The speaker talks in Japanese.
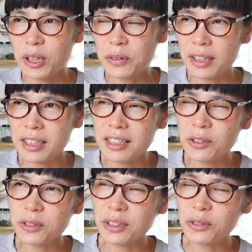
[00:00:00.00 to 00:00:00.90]
れは吉
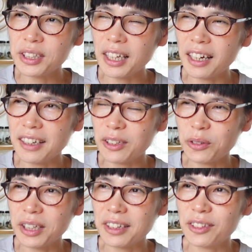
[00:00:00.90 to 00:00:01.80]
祥寺の時だから
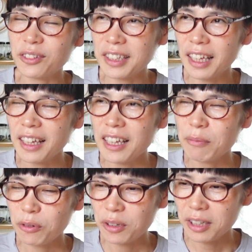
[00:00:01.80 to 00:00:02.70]
とかって言って
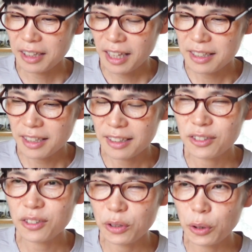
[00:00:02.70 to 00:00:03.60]
もう計算
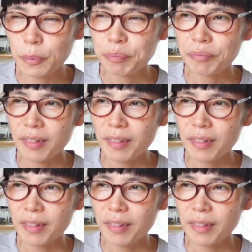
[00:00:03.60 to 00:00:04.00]
すると